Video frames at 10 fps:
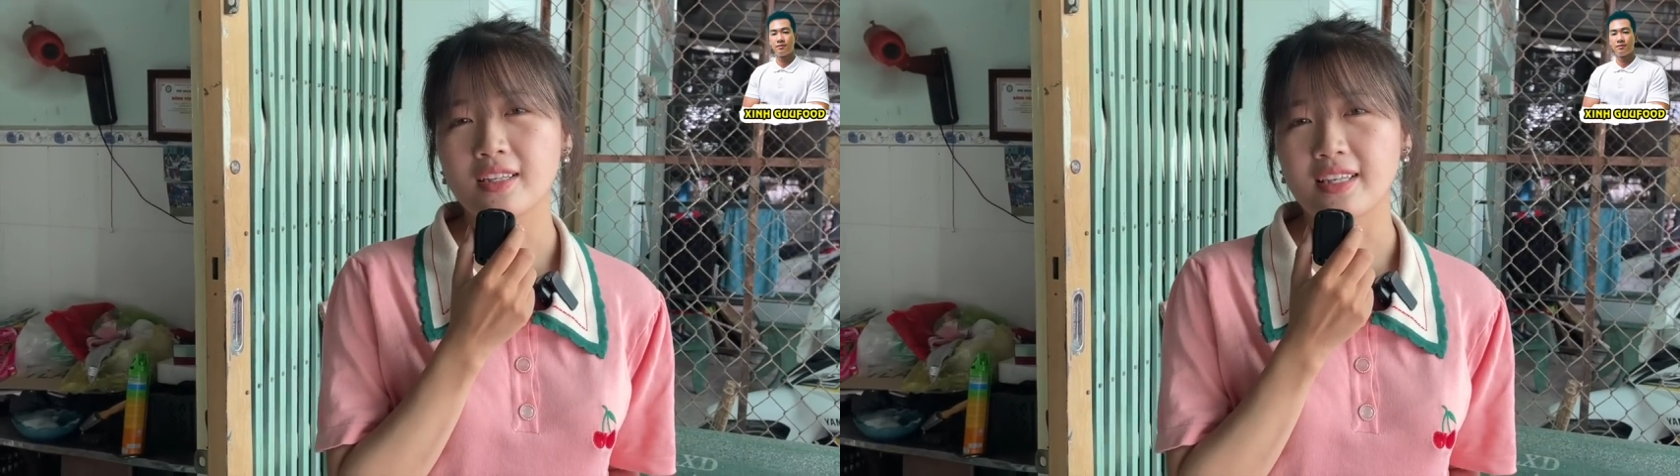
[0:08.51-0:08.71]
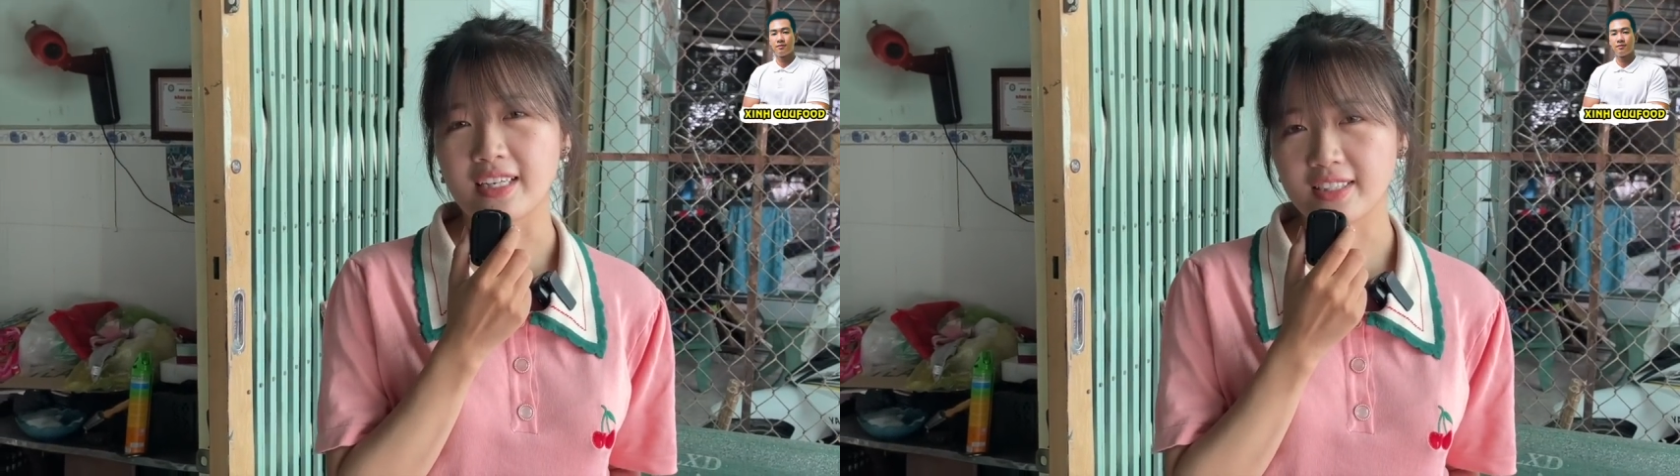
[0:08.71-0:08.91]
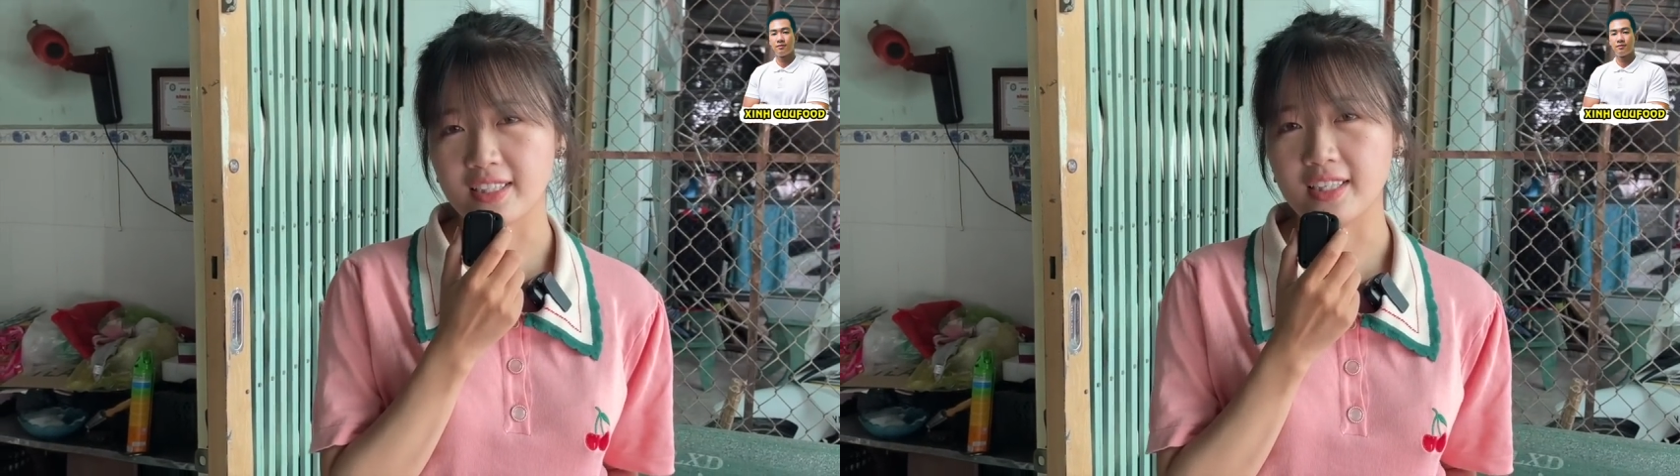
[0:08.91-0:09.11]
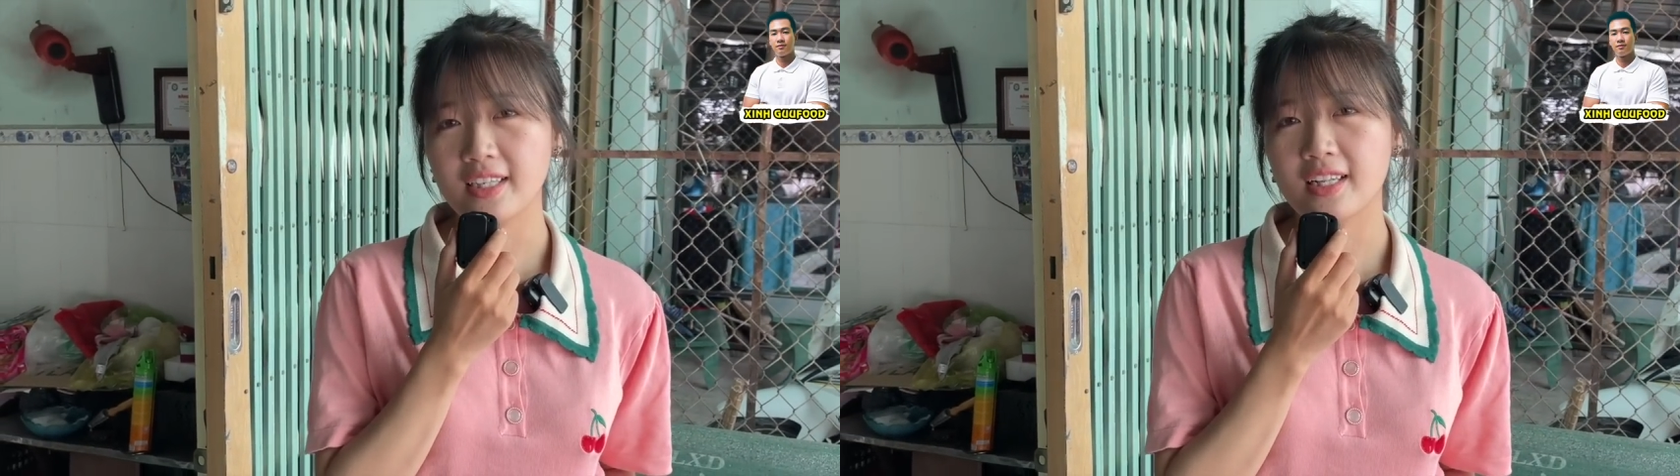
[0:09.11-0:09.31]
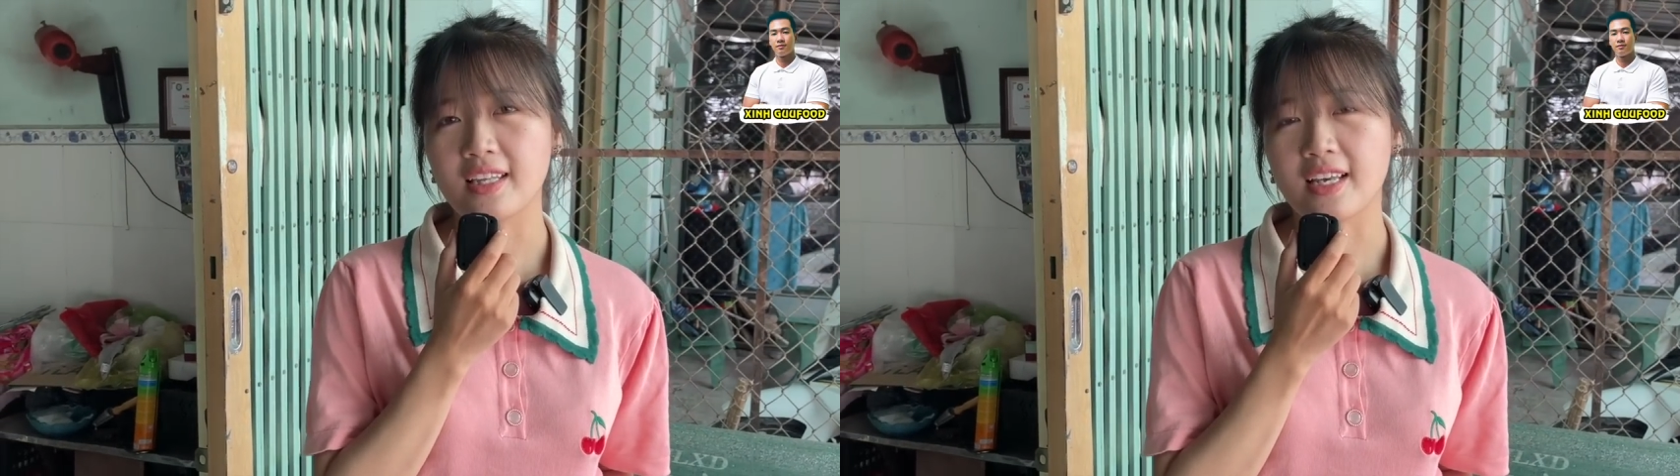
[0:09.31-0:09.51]
nhạc sĩ
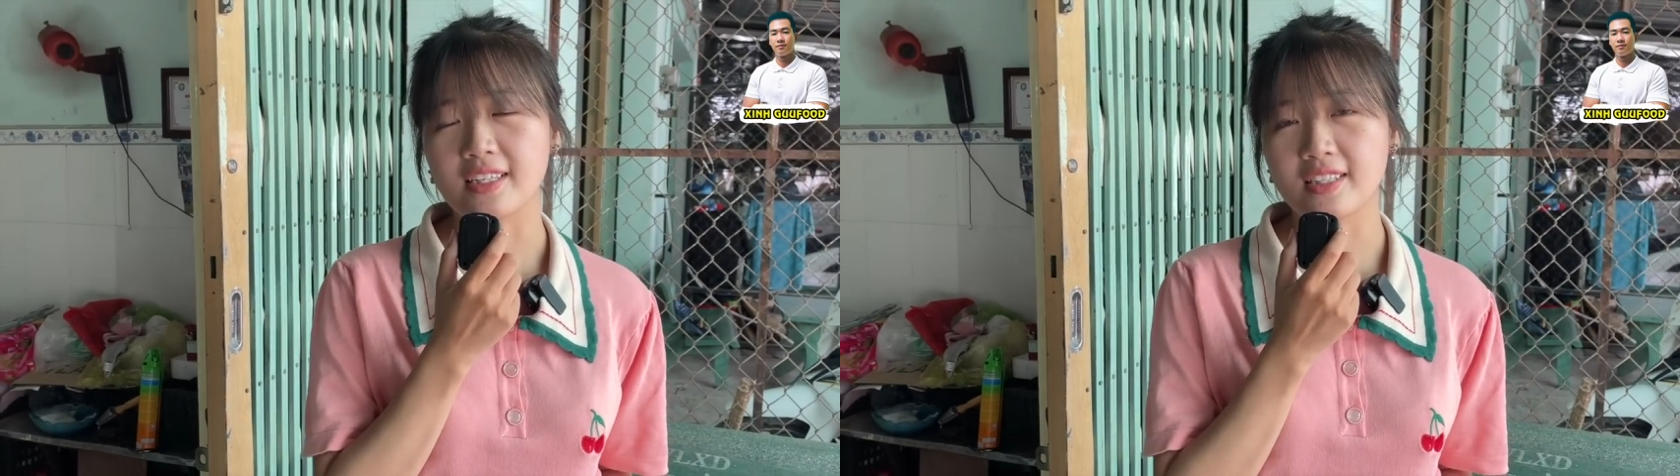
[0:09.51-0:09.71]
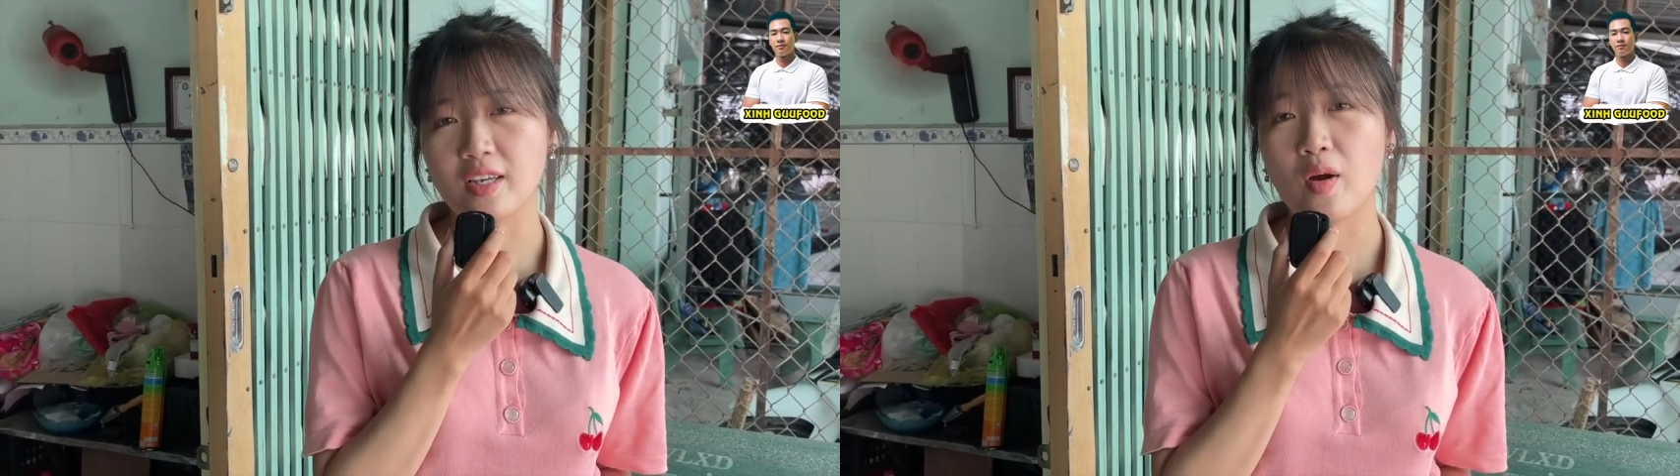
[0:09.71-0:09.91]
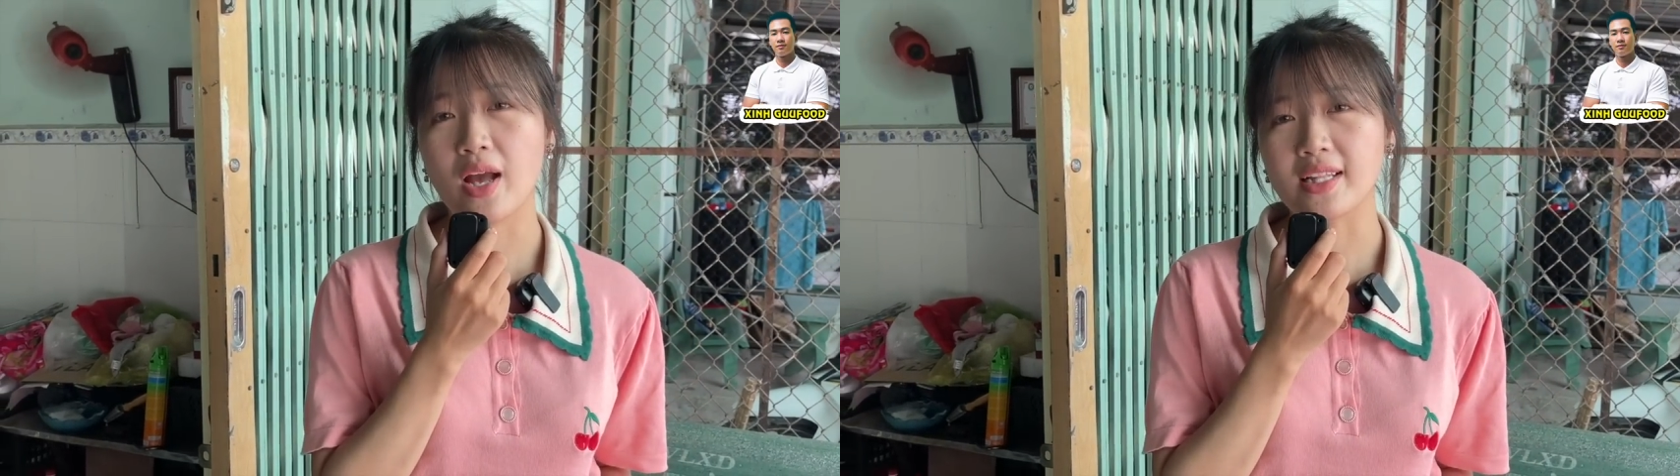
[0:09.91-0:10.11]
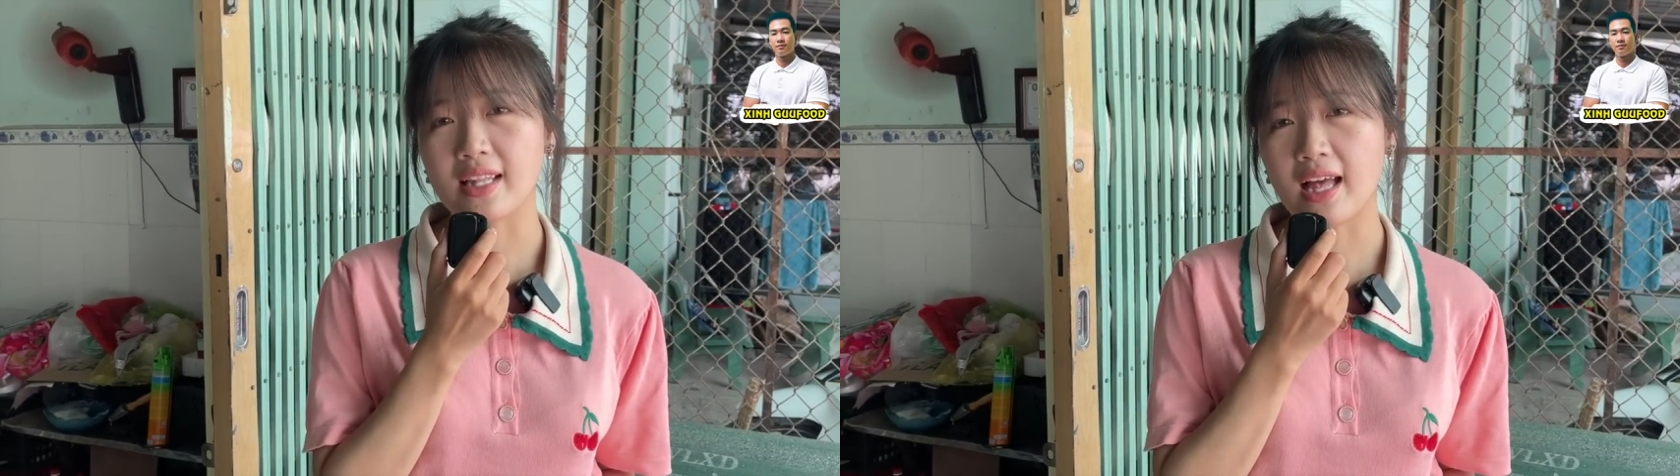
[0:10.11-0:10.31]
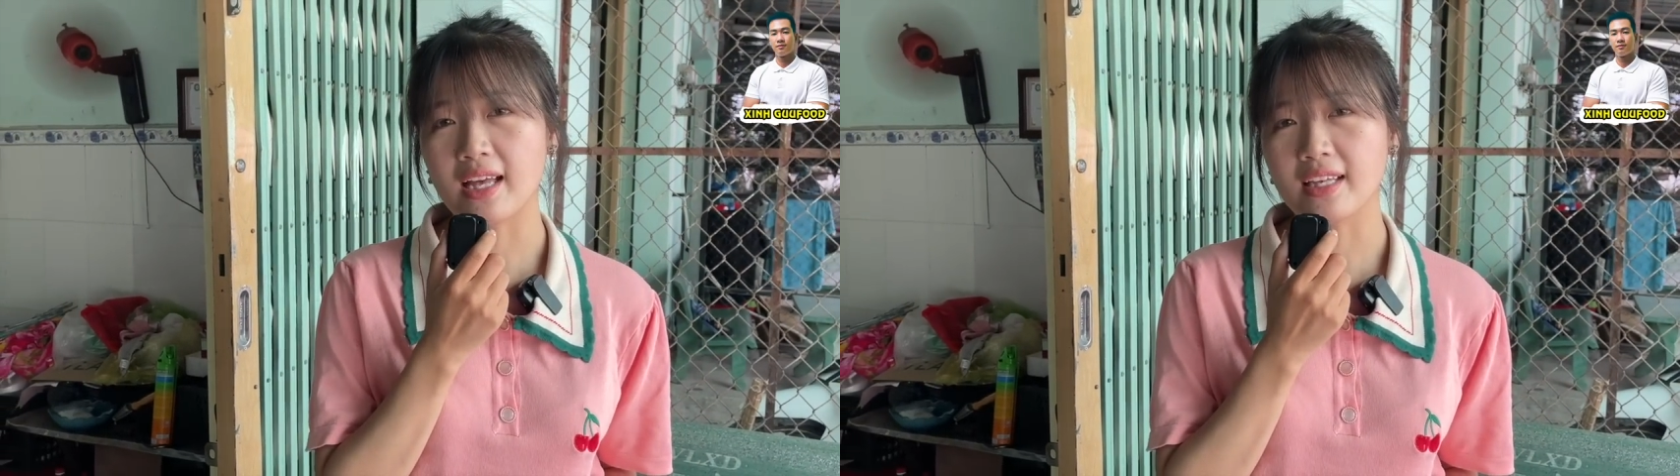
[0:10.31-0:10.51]
là nhạc sĩ Hoàng
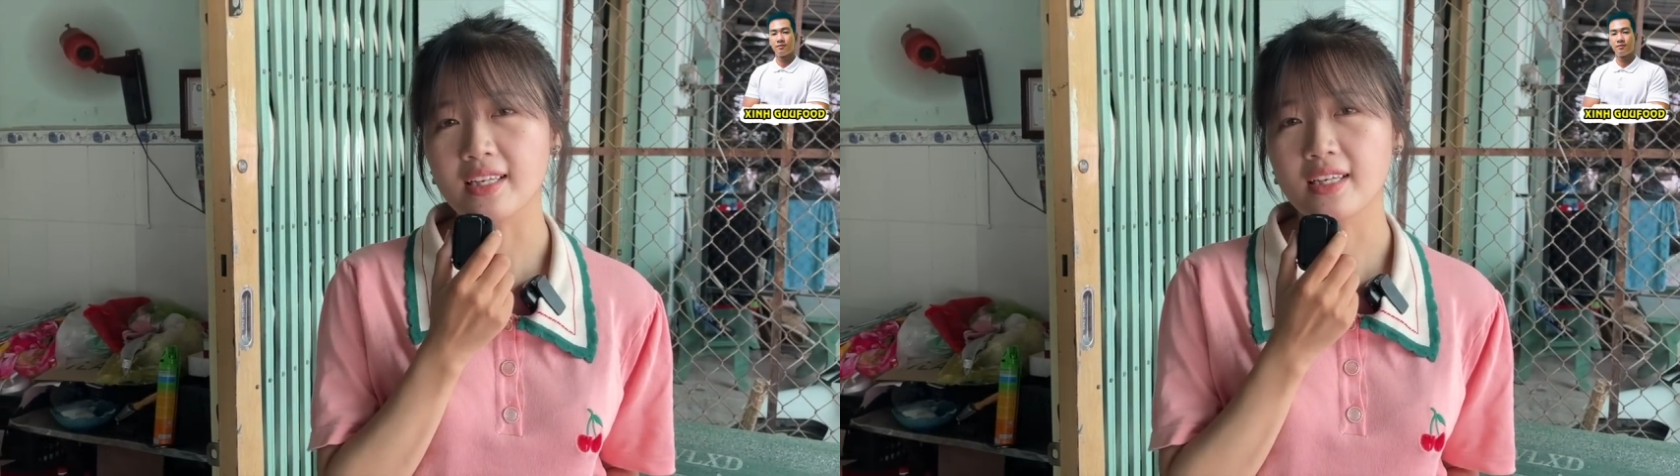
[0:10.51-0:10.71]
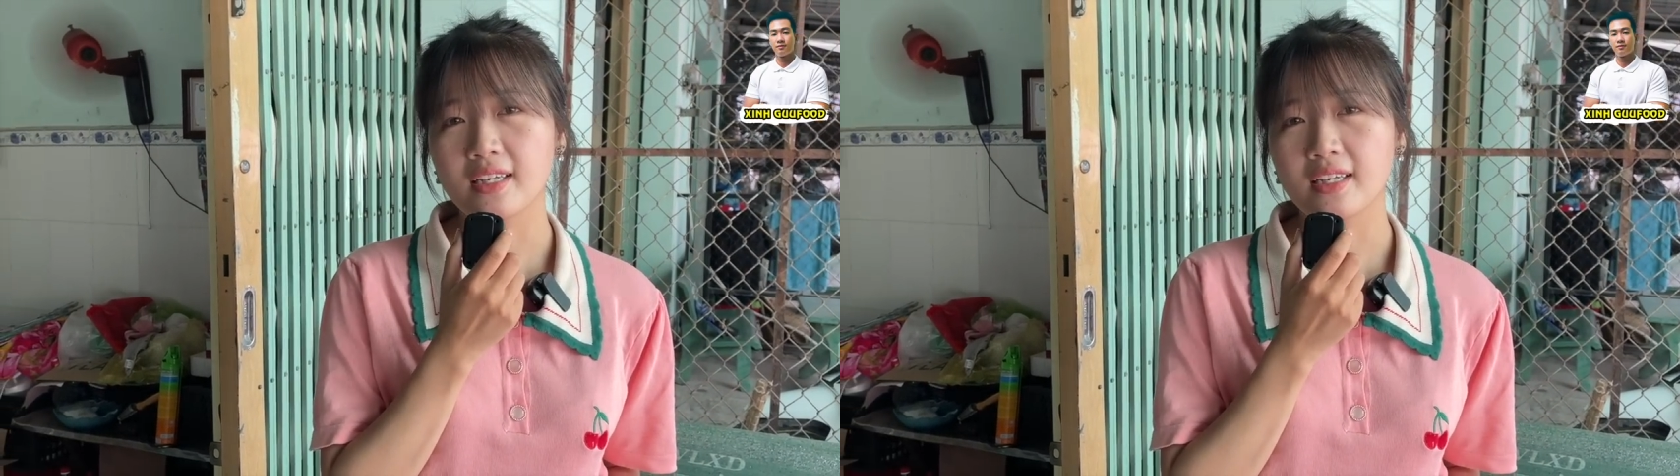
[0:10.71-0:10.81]
Tài